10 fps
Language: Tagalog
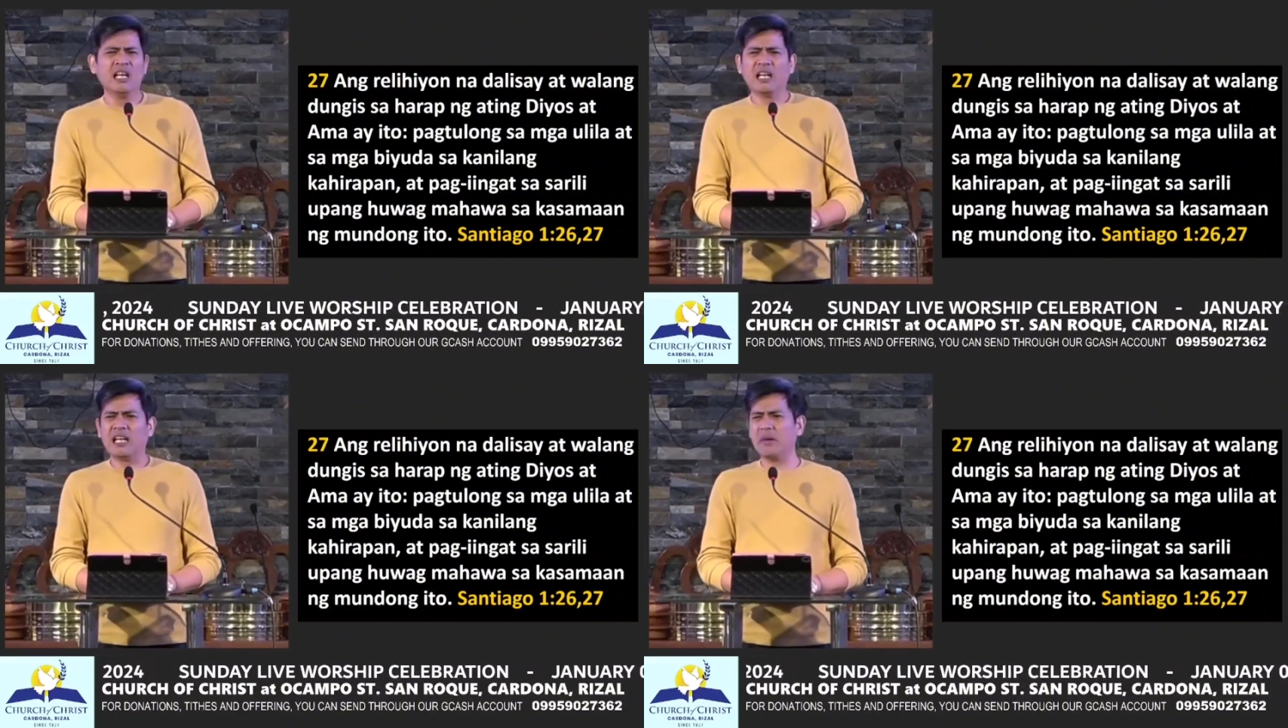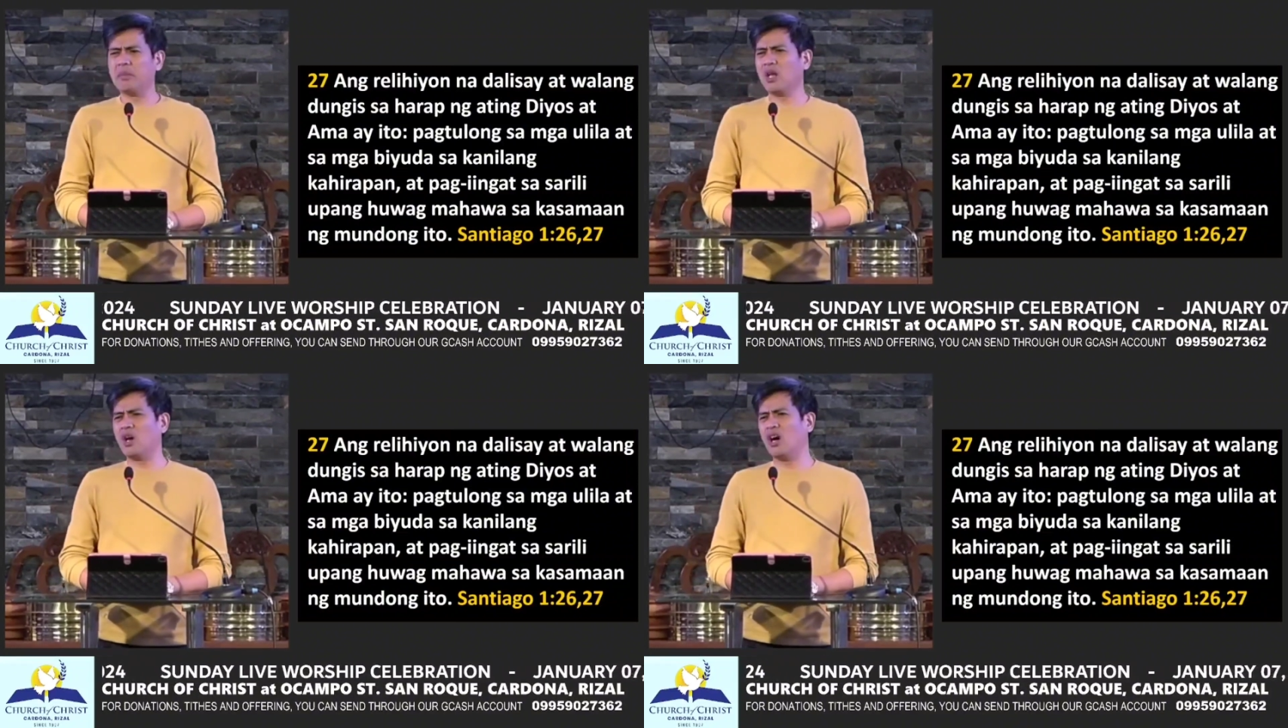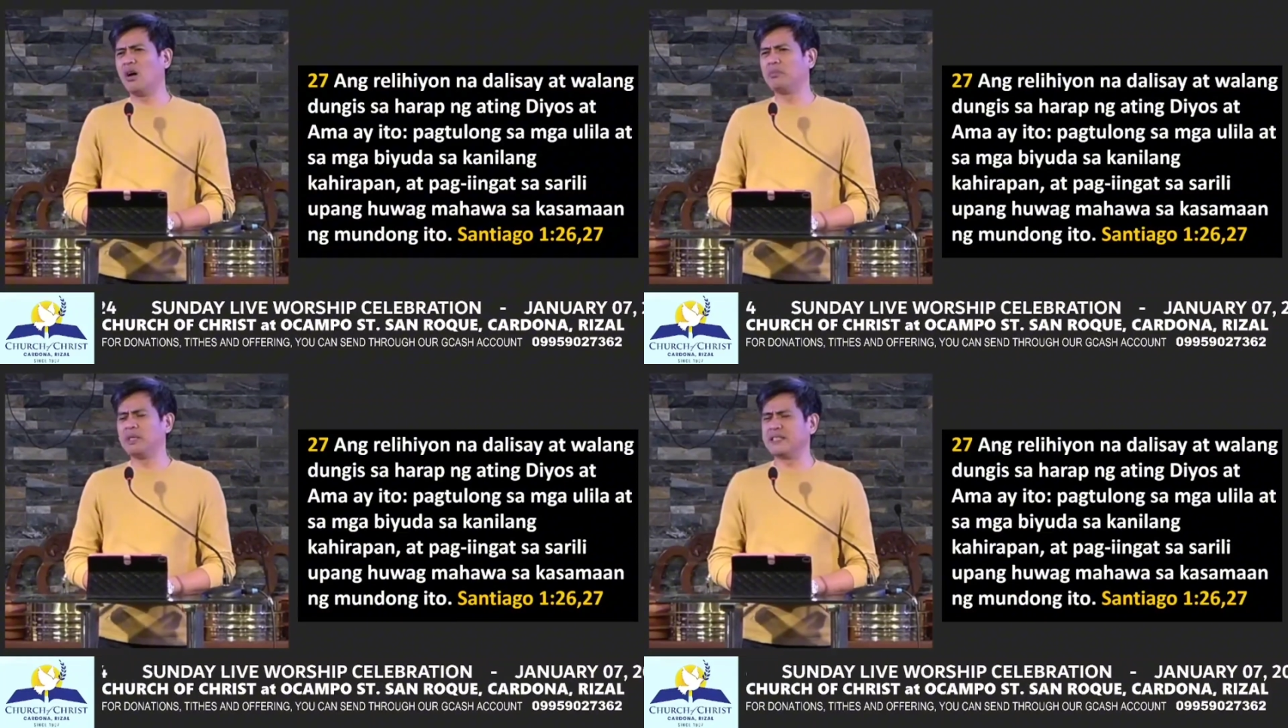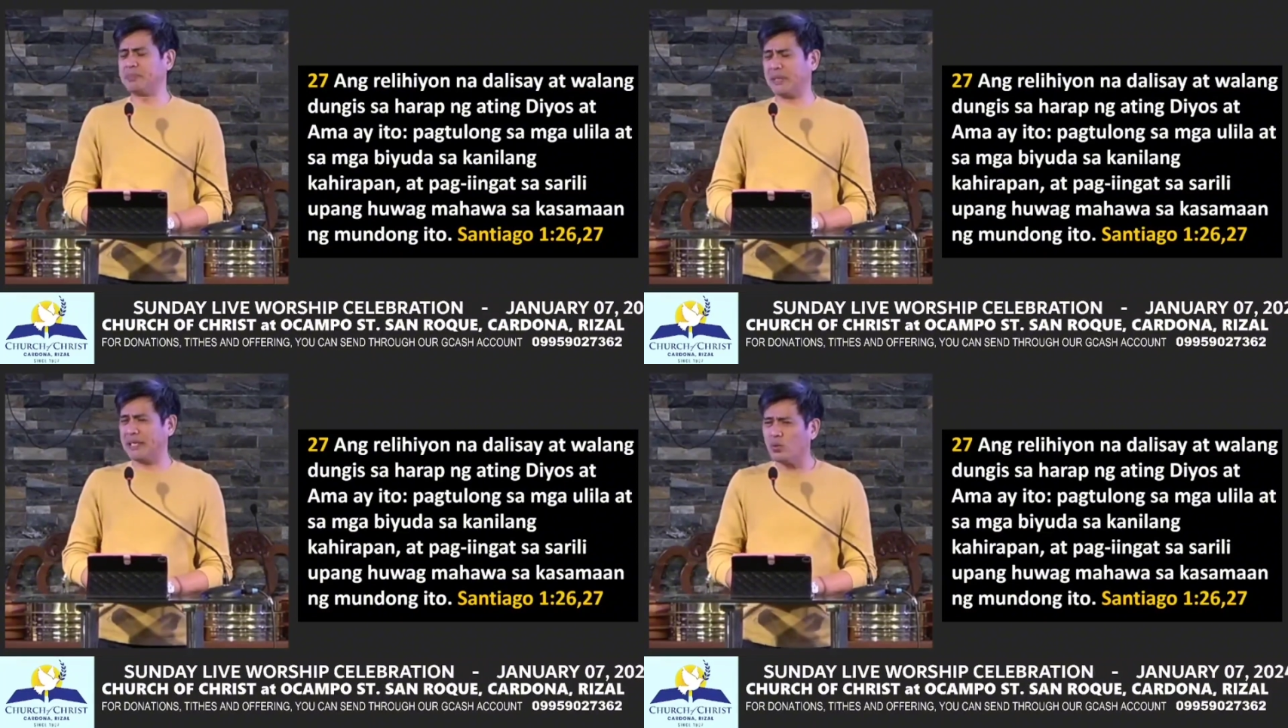level of
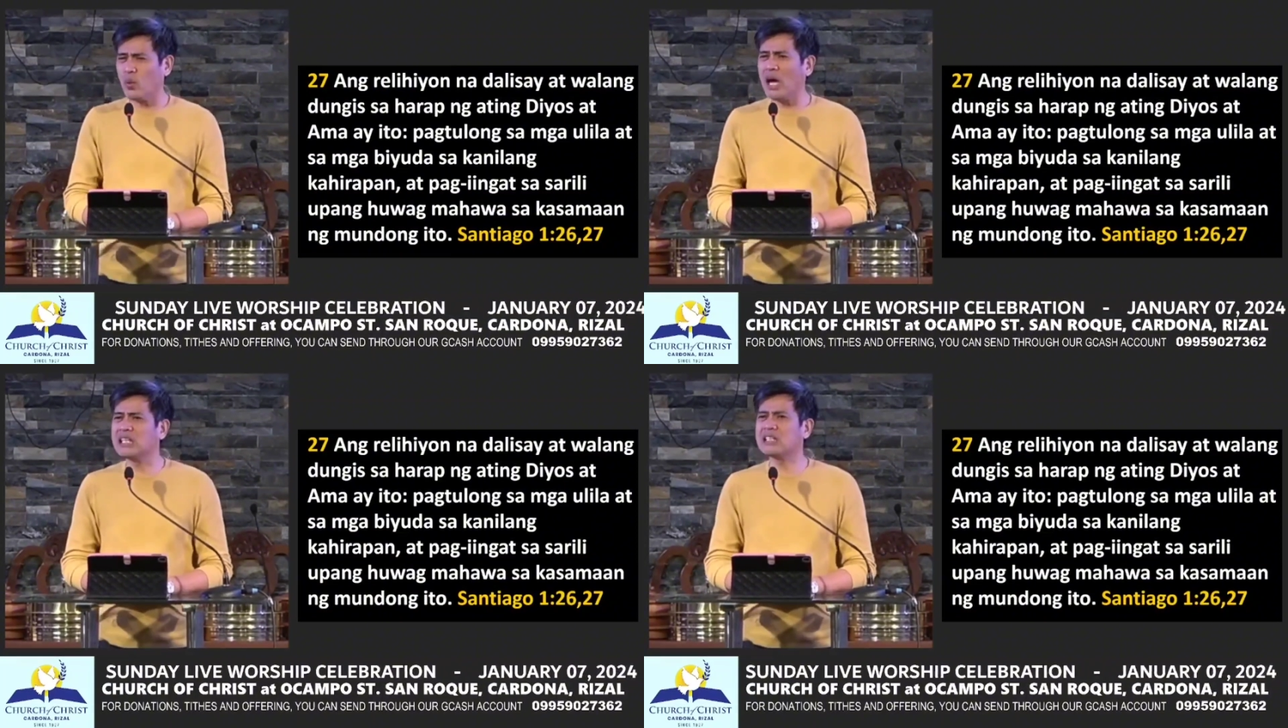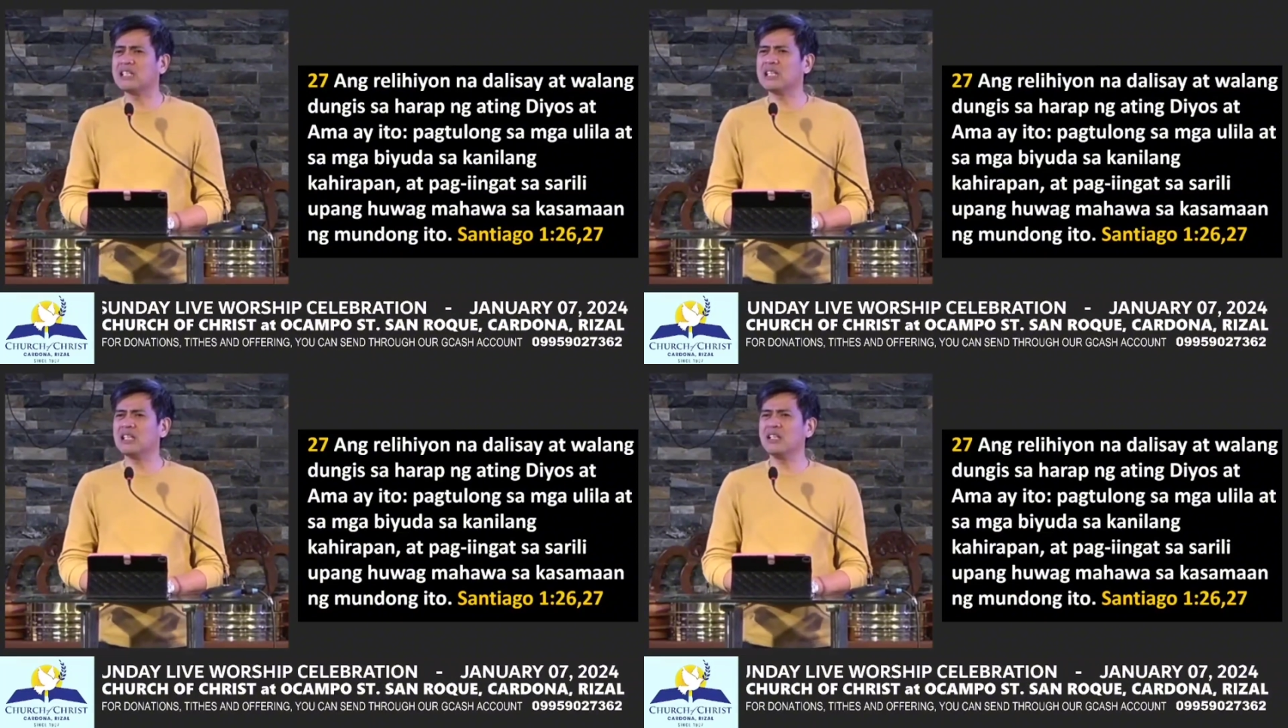spirituality,